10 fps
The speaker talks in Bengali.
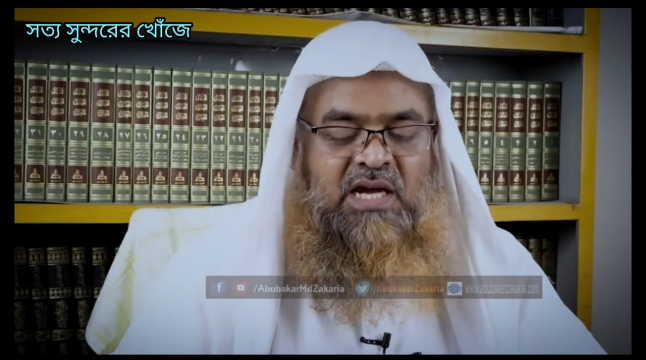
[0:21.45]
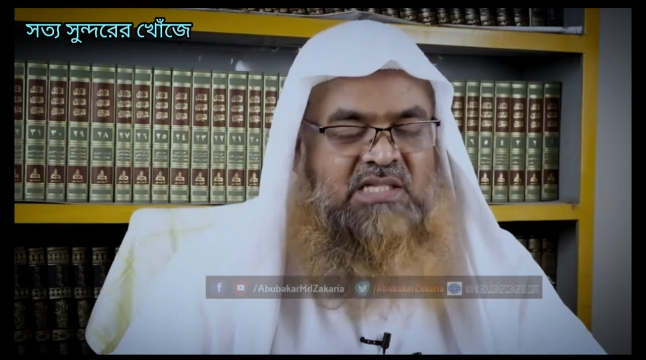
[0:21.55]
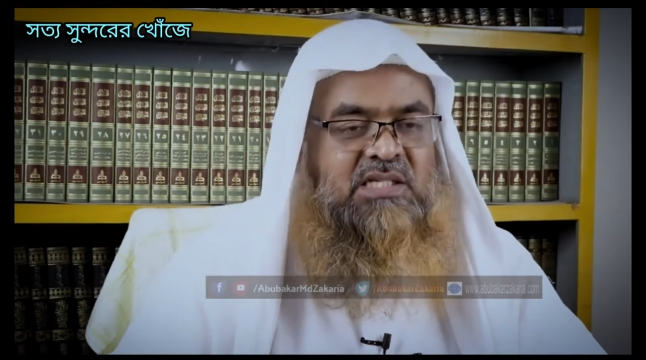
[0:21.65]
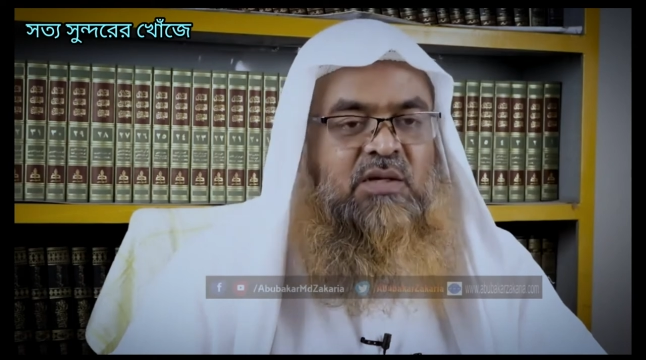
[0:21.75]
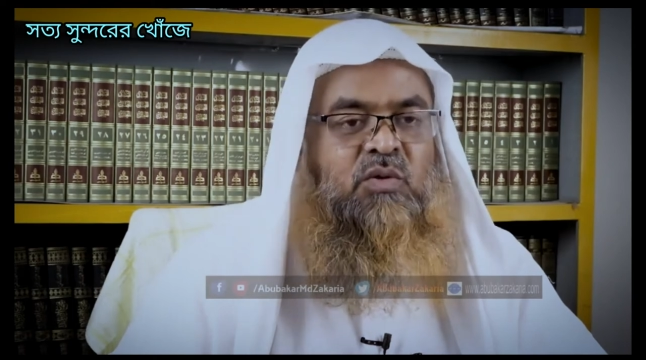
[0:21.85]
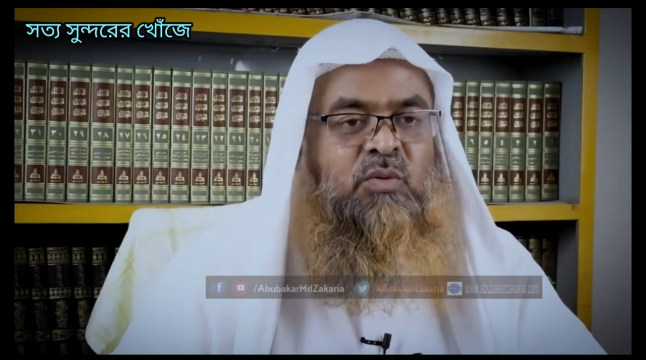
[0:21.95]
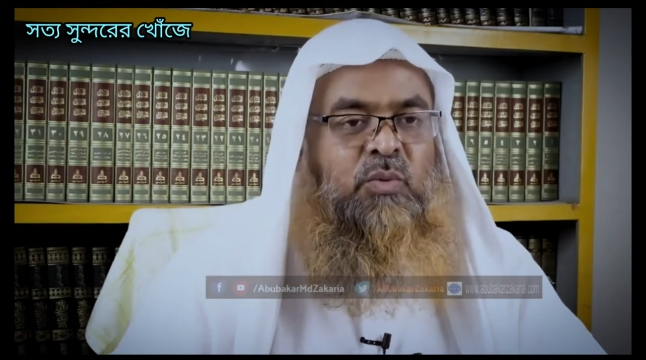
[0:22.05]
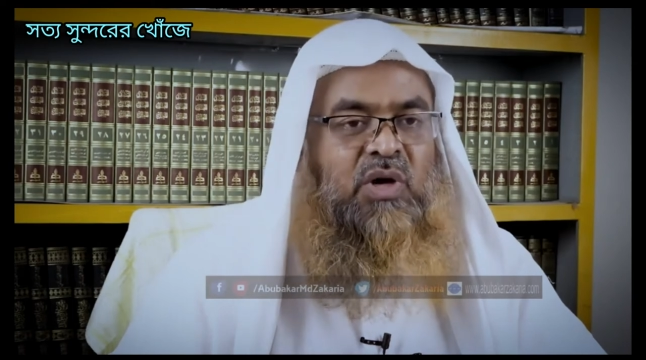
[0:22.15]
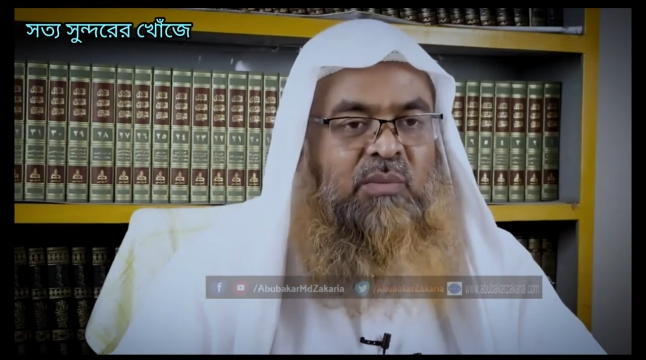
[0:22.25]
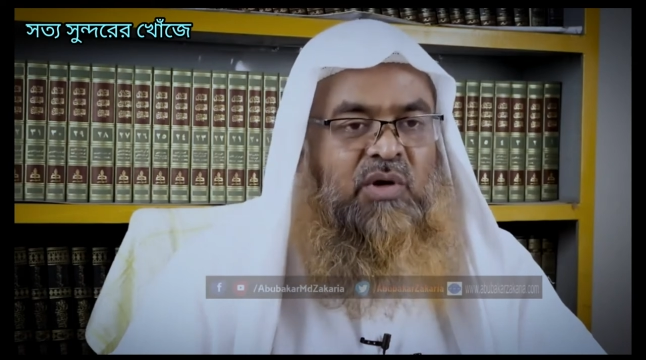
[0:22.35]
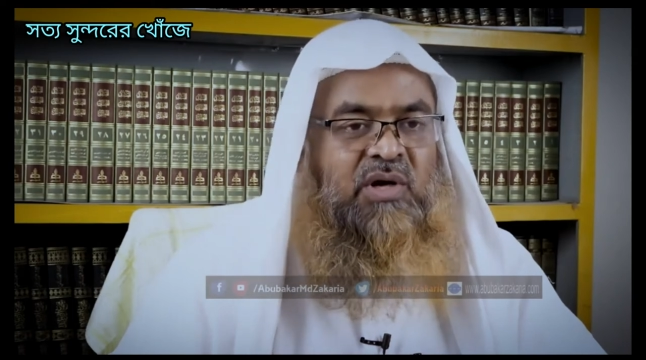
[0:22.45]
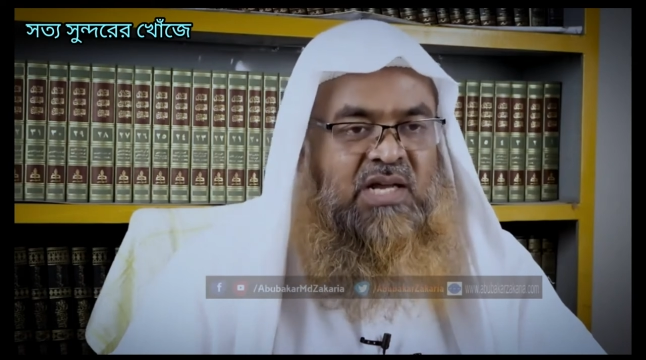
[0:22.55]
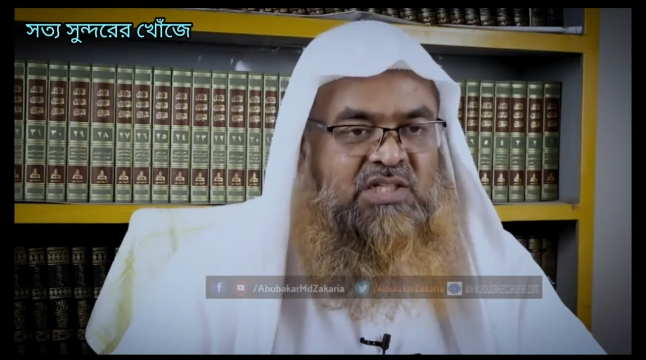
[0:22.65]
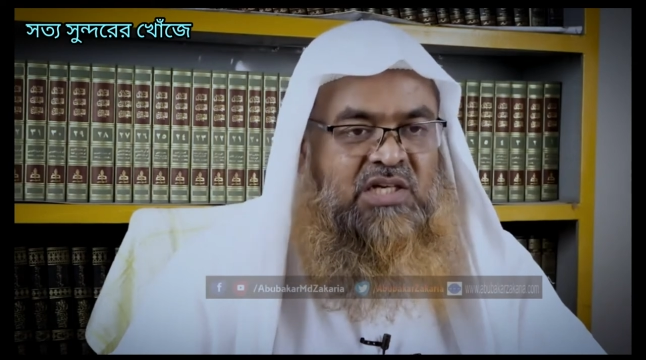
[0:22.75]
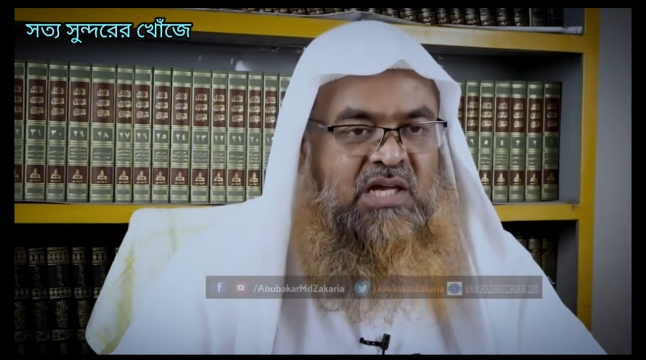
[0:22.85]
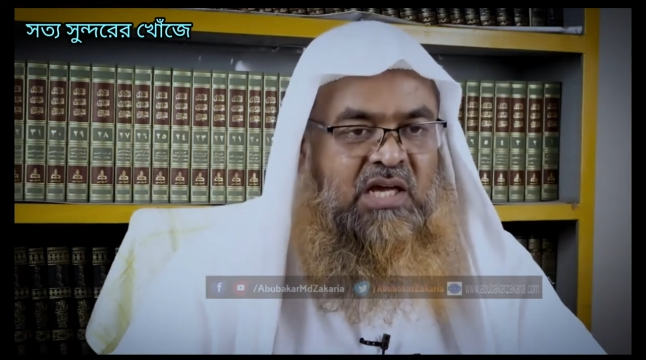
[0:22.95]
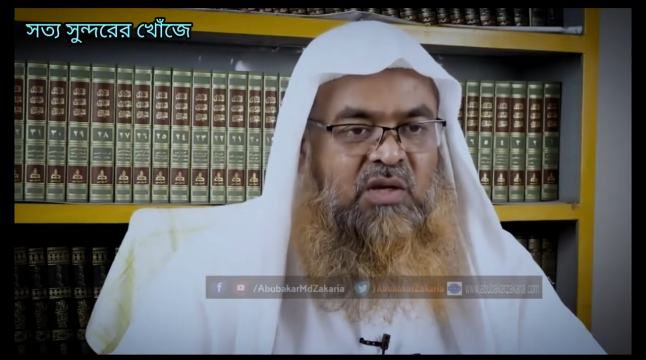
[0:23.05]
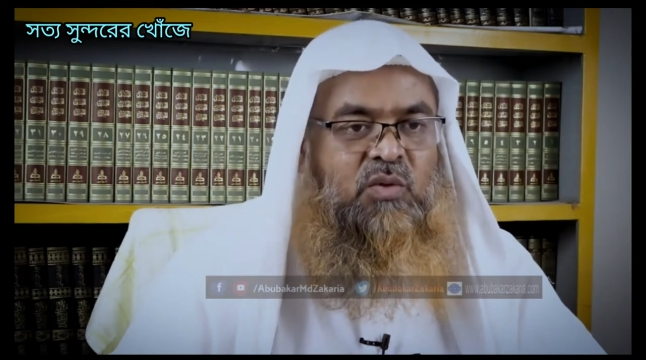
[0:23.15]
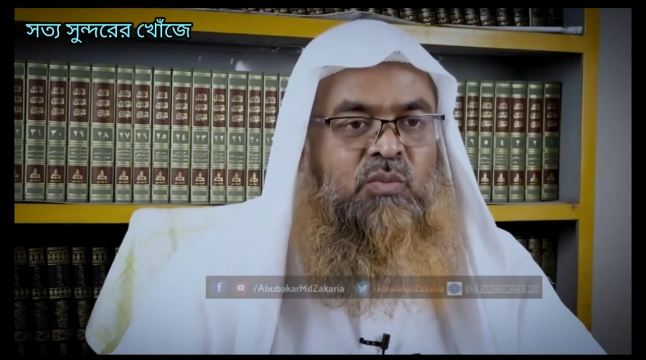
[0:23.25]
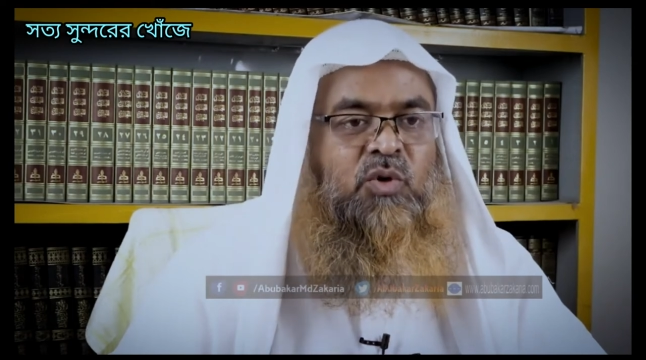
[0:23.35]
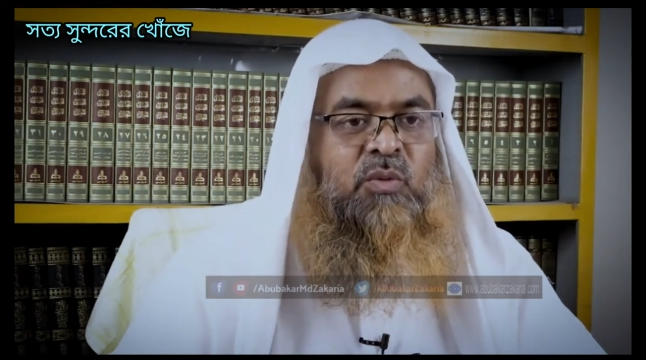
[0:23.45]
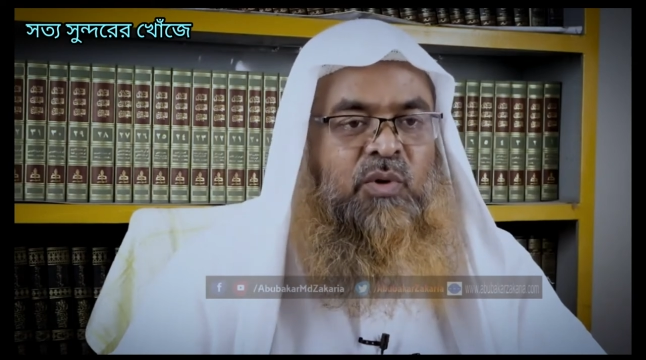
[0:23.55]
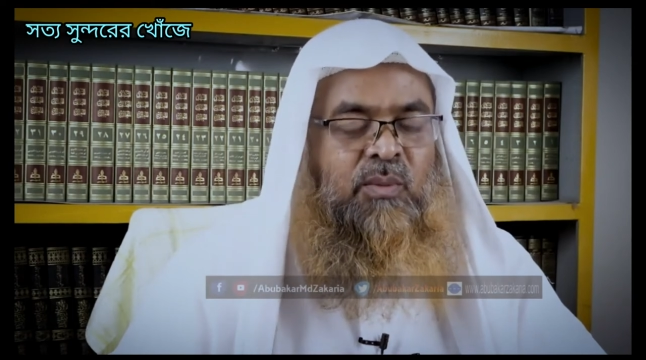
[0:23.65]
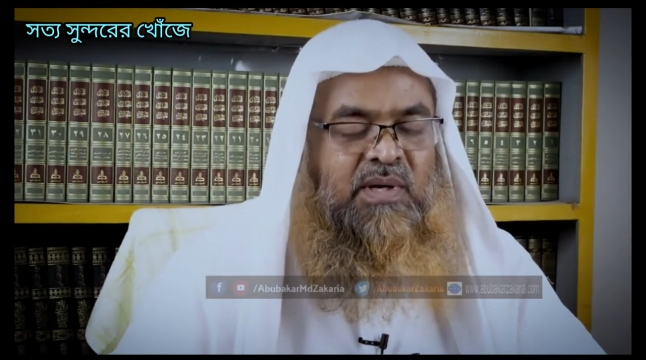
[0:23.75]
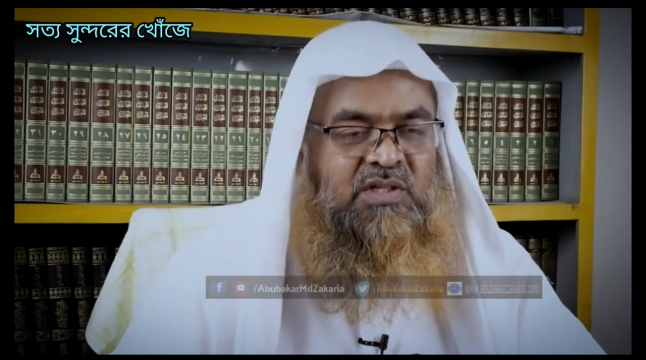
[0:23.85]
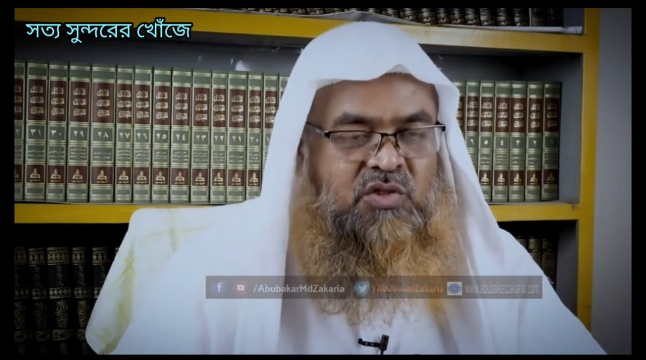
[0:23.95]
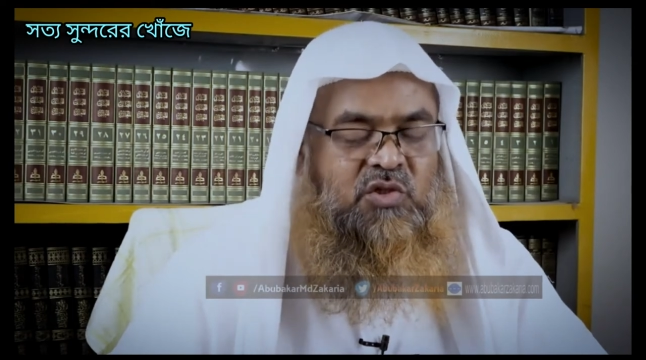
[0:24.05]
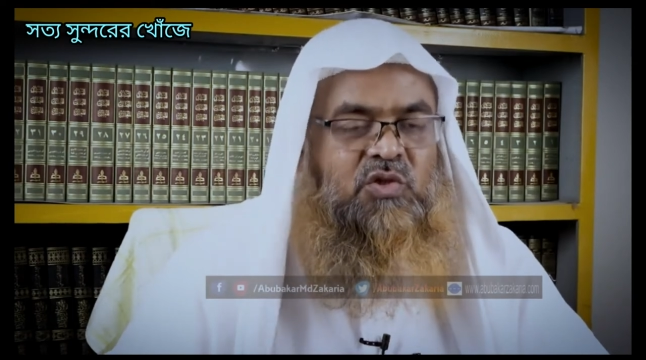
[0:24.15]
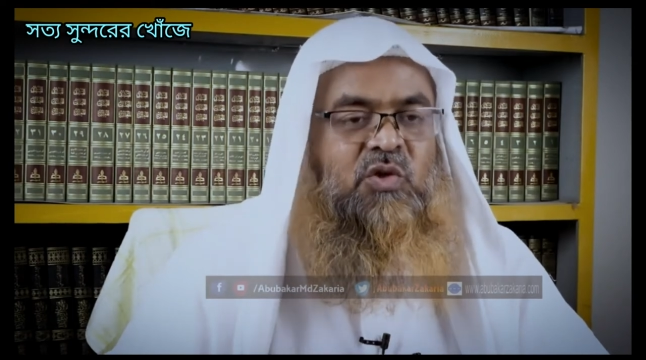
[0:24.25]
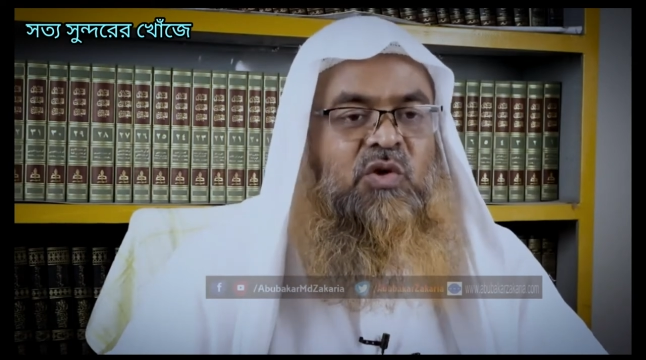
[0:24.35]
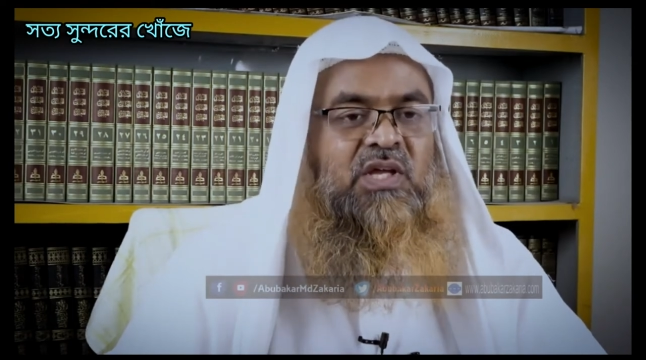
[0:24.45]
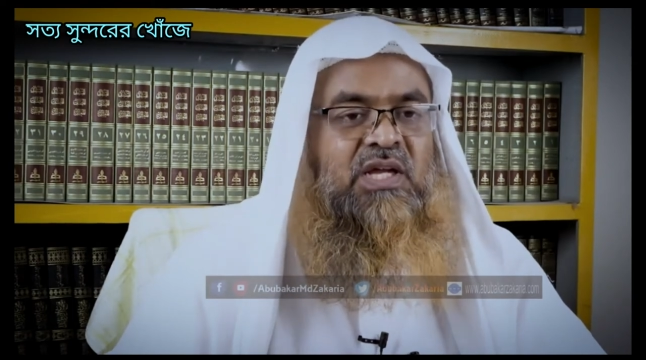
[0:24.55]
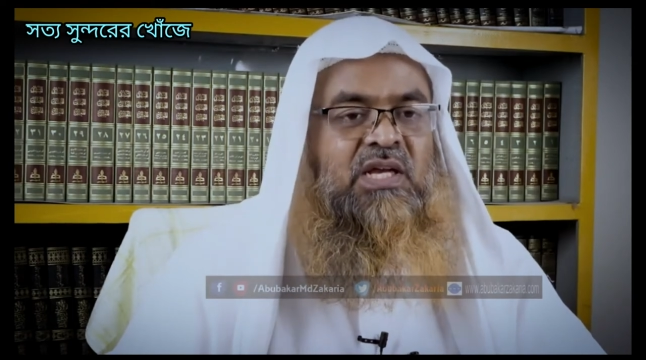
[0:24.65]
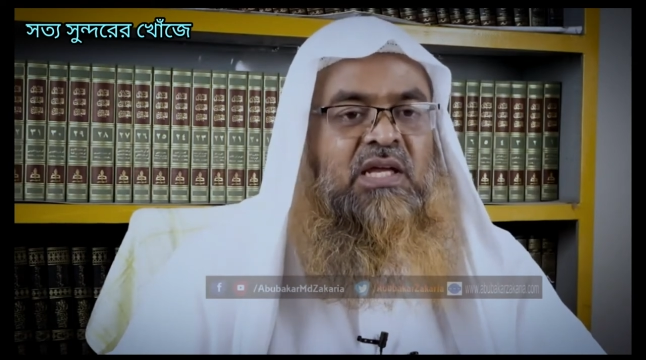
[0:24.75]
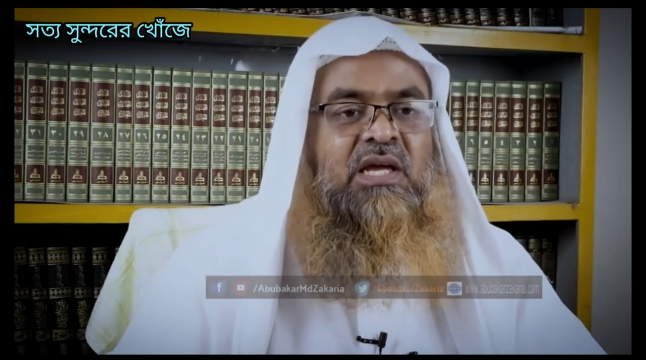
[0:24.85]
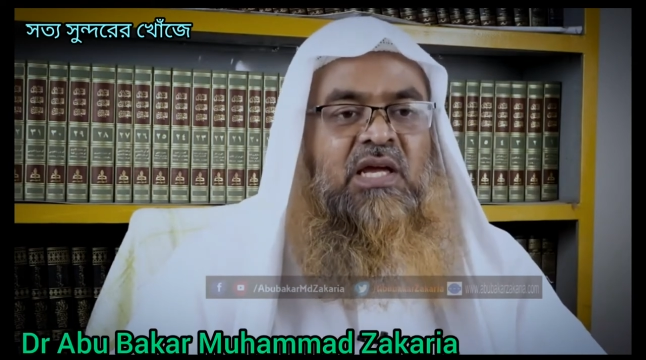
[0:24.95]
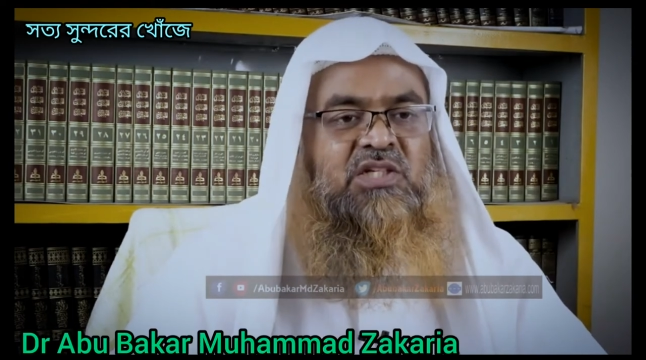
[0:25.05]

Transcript: কাছে কোনো পোকামাকড় আসে না এরকম কোনো প্রমাণিত সত্য হয়ে গেলে